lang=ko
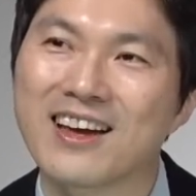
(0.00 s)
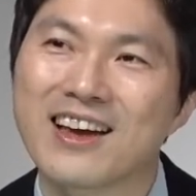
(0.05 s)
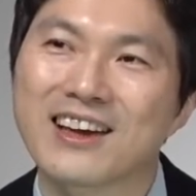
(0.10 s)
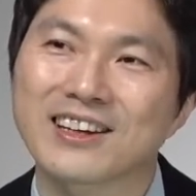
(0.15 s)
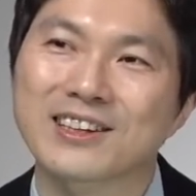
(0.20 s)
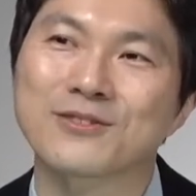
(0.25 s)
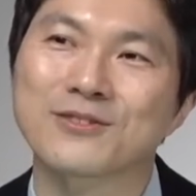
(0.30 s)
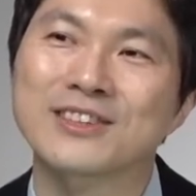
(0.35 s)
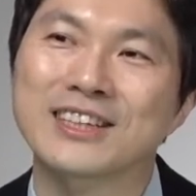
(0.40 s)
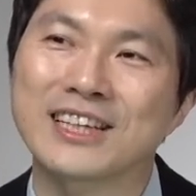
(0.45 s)

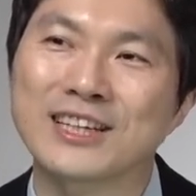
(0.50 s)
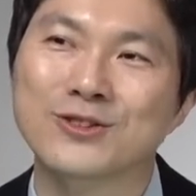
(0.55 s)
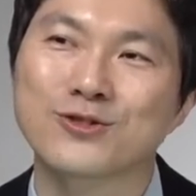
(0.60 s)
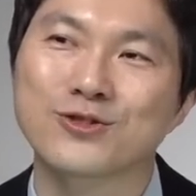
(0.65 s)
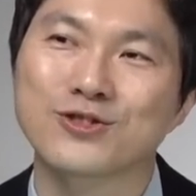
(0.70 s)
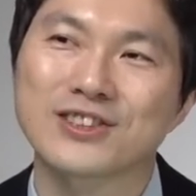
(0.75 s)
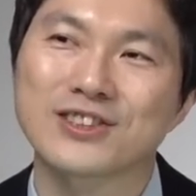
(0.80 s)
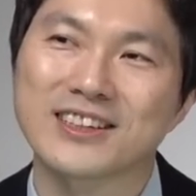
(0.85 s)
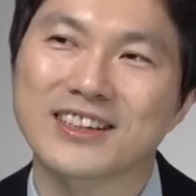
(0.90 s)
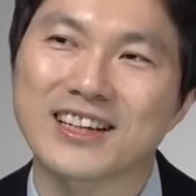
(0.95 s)
그러면 이
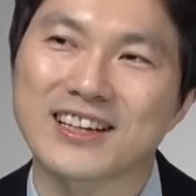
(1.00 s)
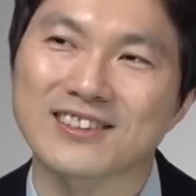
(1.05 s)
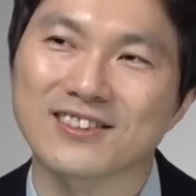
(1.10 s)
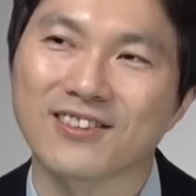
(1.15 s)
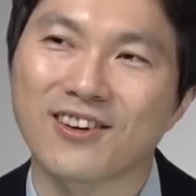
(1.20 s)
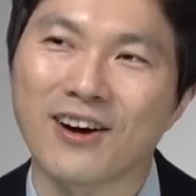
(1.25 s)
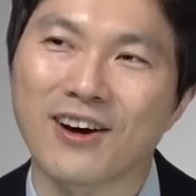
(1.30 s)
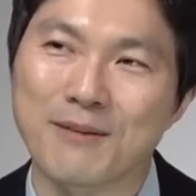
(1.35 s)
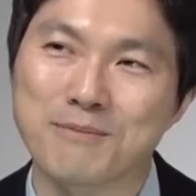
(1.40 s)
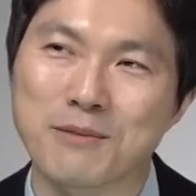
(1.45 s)
주제에
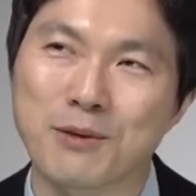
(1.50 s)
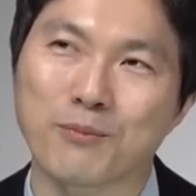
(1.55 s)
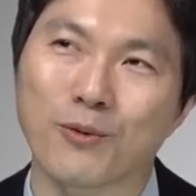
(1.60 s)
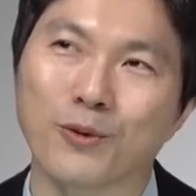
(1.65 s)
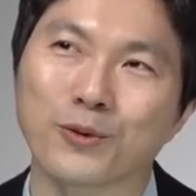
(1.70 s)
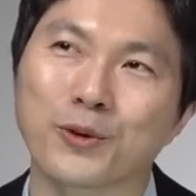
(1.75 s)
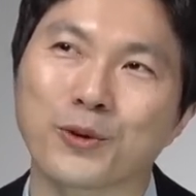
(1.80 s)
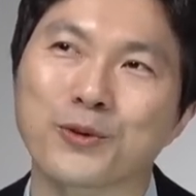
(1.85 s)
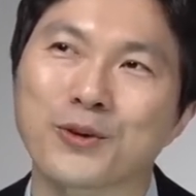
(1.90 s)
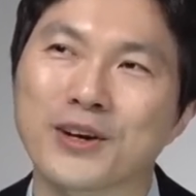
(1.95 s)
대해서 한번
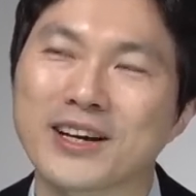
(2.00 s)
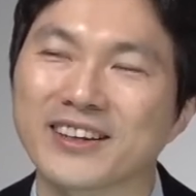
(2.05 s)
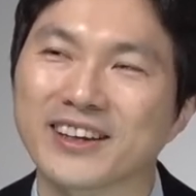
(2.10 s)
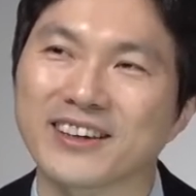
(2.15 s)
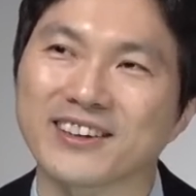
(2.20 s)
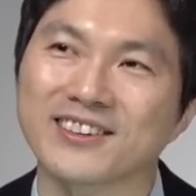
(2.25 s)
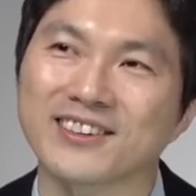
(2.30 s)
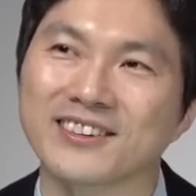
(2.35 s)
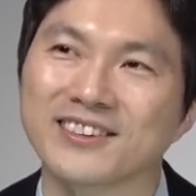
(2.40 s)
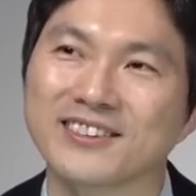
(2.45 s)
보도록
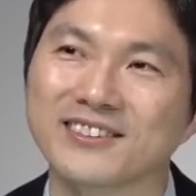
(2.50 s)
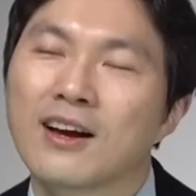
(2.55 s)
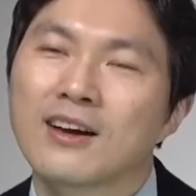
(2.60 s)
할게요.